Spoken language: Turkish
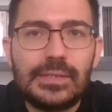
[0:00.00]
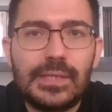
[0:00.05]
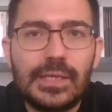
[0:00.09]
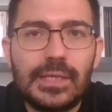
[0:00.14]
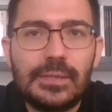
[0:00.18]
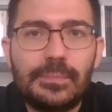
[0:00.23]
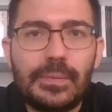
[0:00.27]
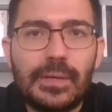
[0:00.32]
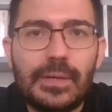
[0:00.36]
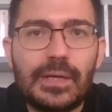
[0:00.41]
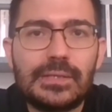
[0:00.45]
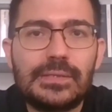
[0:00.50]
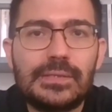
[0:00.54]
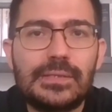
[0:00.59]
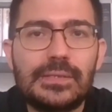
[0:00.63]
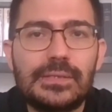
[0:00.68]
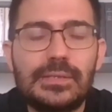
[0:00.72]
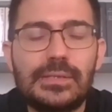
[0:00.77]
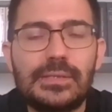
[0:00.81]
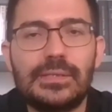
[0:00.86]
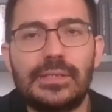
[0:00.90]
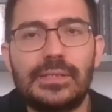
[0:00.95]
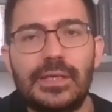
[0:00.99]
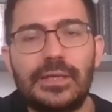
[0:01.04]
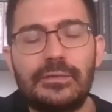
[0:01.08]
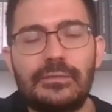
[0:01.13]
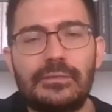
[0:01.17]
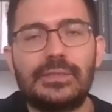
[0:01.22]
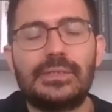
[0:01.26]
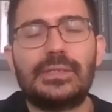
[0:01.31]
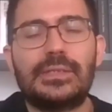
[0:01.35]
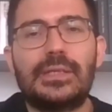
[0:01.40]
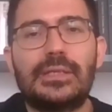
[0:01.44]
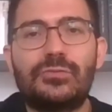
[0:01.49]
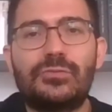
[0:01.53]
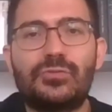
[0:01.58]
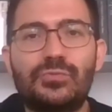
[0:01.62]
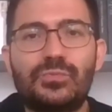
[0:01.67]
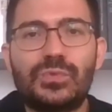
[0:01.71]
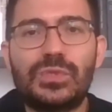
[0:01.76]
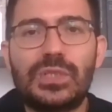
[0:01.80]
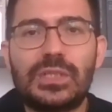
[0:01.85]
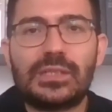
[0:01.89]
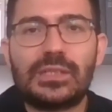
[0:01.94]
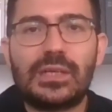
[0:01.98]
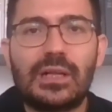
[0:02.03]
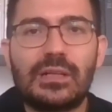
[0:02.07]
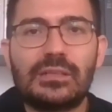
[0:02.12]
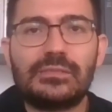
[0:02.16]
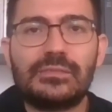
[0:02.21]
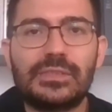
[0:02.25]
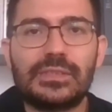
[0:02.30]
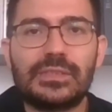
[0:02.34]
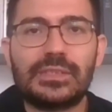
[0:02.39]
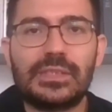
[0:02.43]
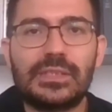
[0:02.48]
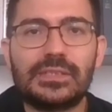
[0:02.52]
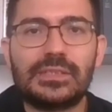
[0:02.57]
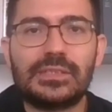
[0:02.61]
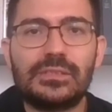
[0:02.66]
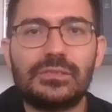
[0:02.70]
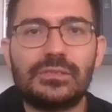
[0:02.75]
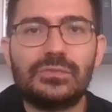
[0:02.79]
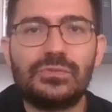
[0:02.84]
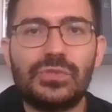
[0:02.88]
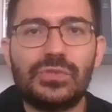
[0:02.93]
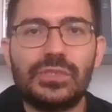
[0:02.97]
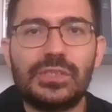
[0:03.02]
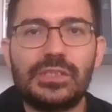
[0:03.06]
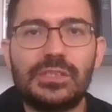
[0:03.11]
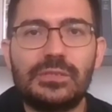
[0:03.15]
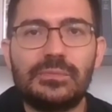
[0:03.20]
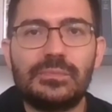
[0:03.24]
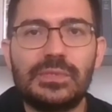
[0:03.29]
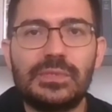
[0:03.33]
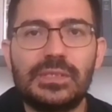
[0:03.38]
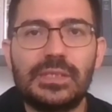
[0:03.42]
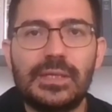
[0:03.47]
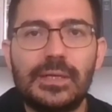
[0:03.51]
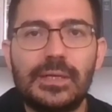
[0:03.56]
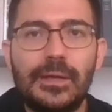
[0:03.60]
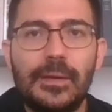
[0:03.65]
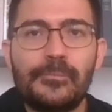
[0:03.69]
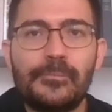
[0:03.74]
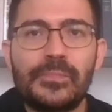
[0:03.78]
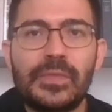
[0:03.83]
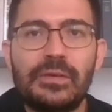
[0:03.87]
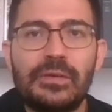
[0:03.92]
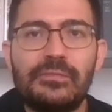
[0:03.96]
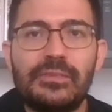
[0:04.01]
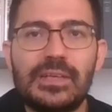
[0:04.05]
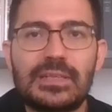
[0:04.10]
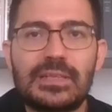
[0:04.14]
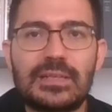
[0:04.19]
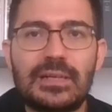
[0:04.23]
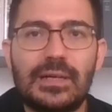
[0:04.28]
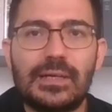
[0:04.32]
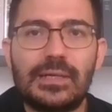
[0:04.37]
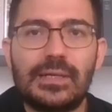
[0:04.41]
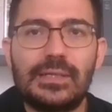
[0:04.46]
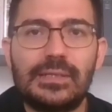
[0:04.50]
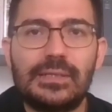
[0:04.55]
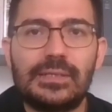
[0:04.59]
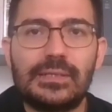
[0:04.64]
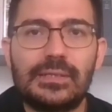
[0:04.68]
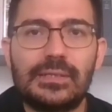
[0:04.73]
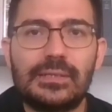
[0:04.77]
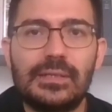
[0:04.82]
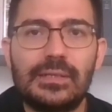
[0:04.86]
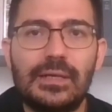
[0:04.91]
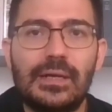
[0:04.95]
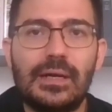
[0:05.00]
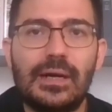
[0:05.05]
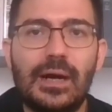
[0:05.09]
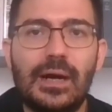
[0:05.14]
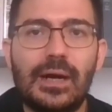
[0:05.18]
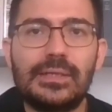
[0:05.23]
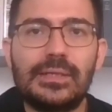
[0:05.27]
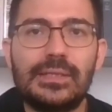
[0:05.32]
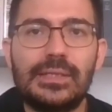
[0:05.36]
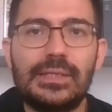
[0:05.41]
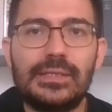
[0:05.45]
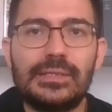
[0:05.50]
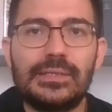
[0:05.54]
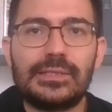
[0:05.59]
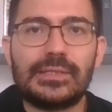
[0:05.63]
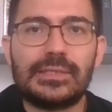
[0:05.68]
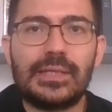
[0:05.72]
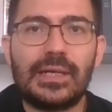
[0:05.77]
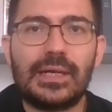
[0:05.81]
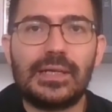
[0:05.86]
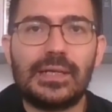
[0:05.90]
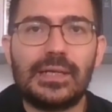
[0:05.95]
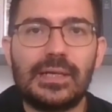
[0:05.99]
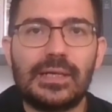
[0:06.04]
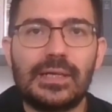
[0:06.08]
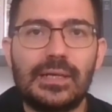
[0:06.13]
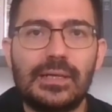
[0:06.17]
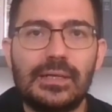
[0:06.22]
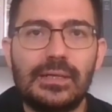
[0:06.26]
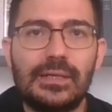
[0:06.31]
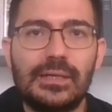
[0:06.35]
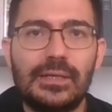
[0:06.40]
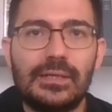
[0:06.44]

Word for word: Tek parti devrinde Cumhuriyet Halk Fırkası'nın yönetiminde vesayet hangi izlerle